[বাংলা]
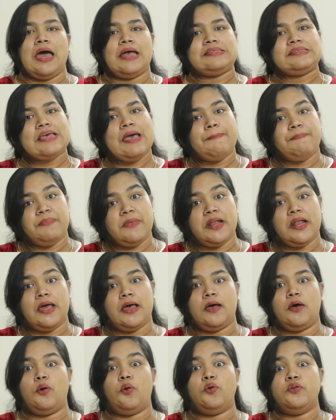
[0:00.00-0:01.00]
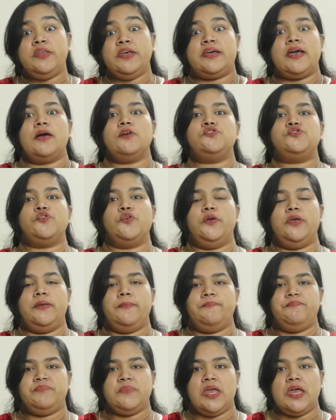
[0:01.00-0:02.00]
আচ্ছা আপনারা অধিকাংশই
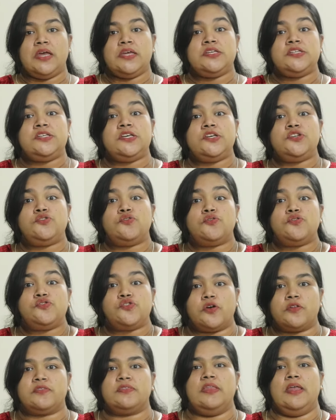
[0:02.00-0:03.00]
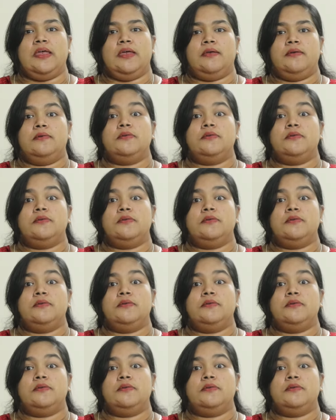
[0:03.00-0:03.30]
শিশুর যত্নে